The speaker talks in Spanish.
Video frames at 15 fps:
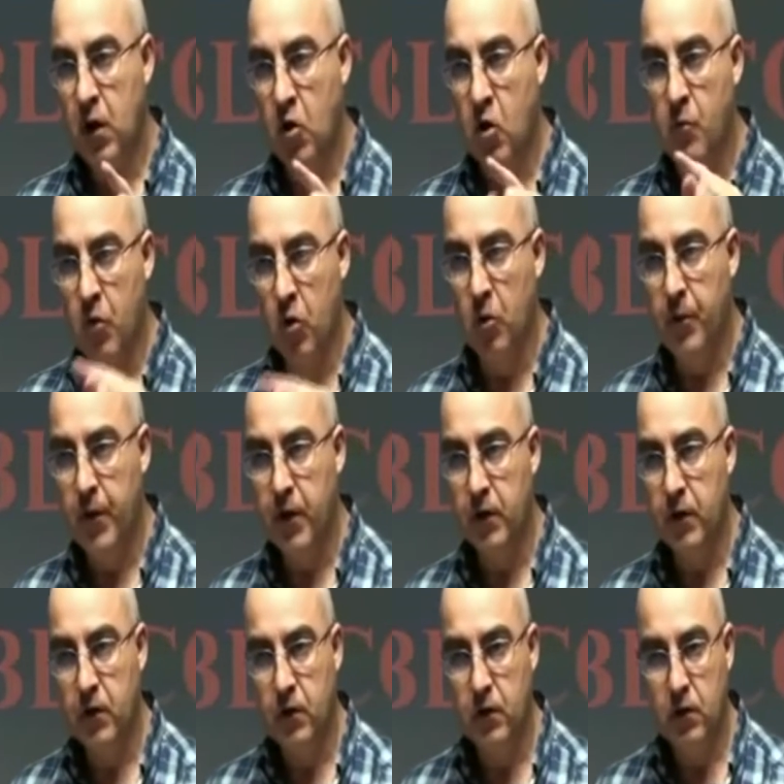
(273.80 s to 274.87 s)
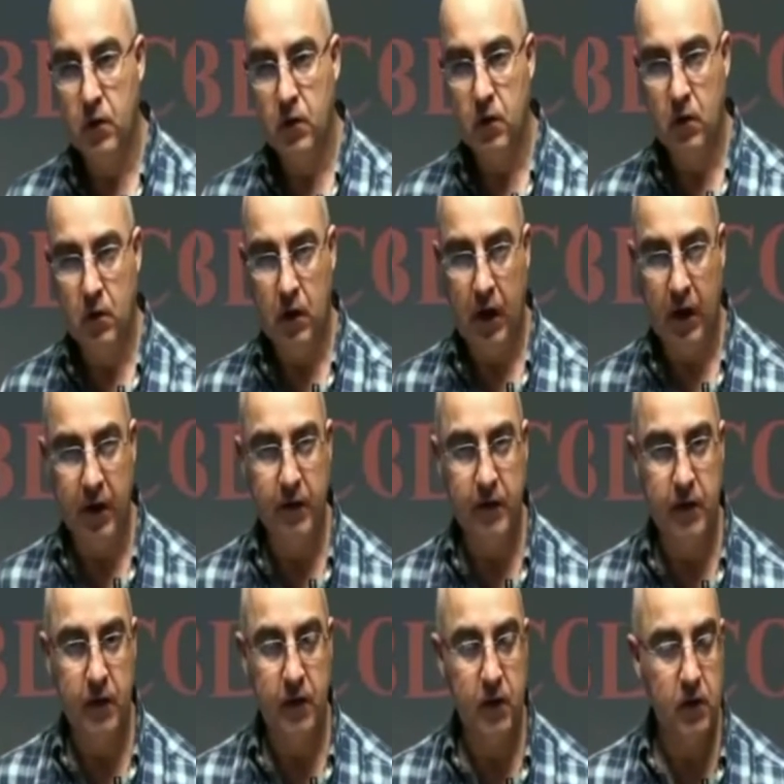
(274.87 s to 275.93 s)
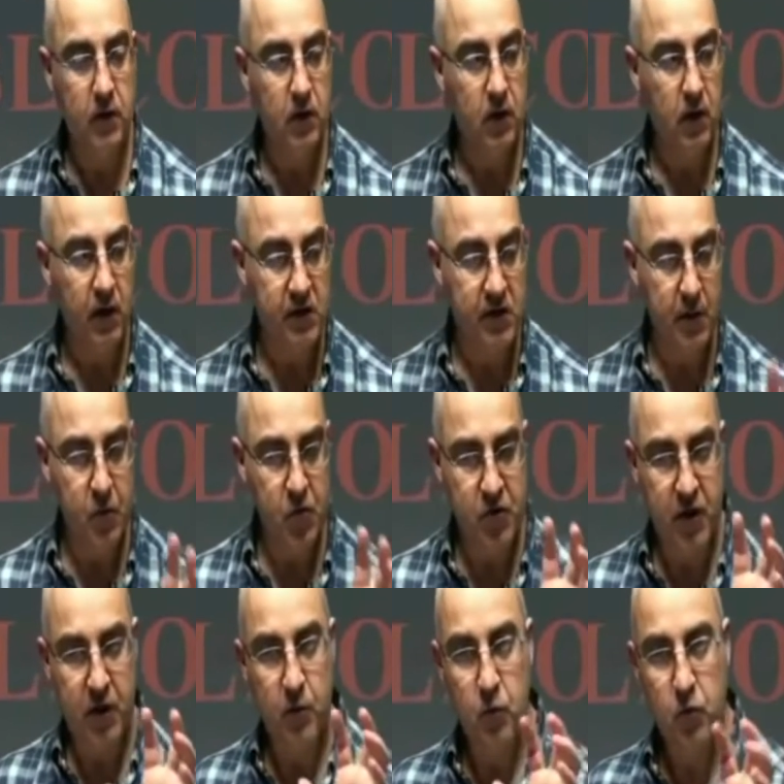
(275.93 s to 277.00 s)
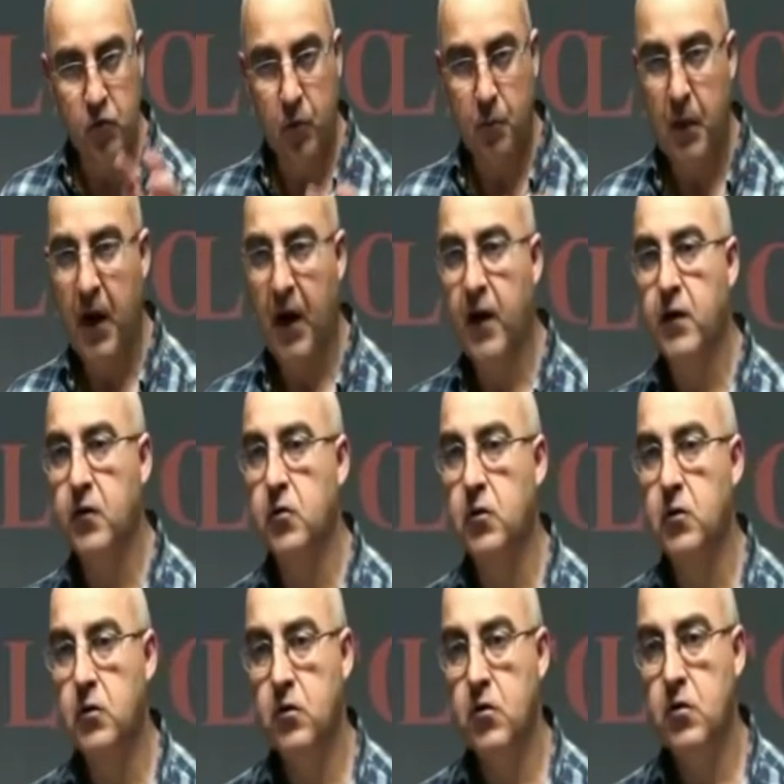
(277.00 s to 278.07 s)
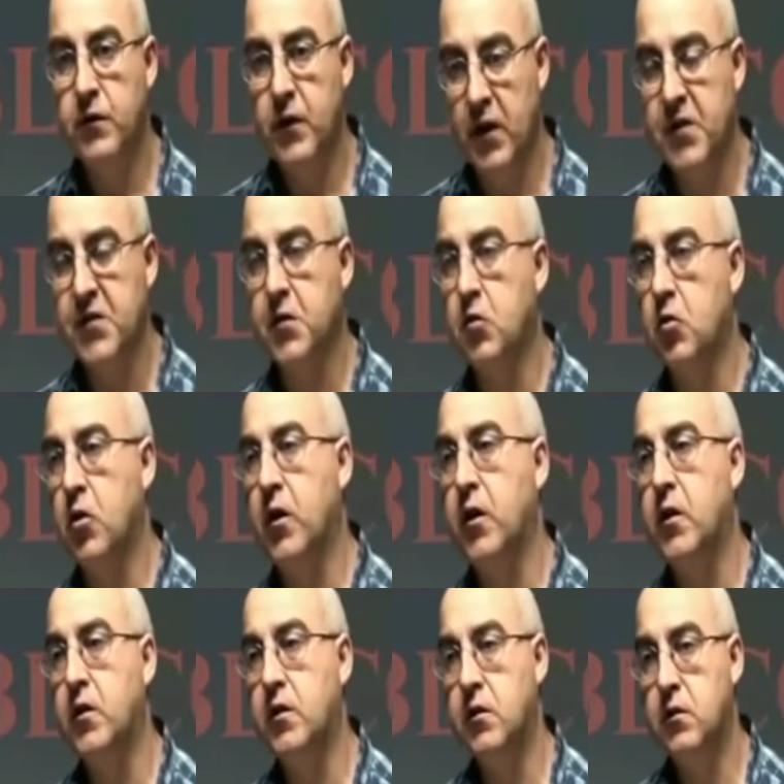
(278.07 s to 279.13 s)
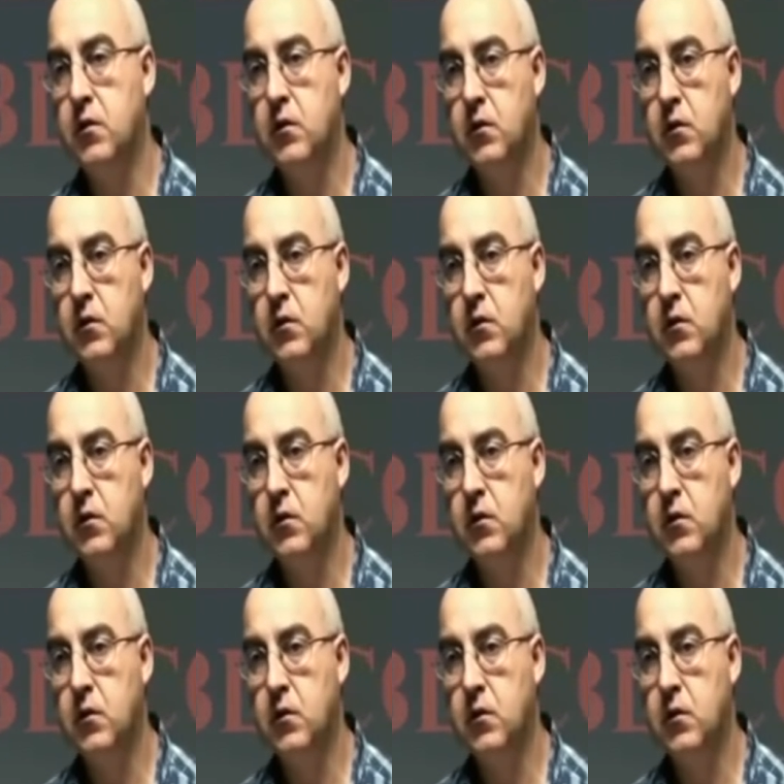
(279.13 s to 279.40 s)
y cómo lo ven la gente que está puesta en el mundo pagano de la astrología.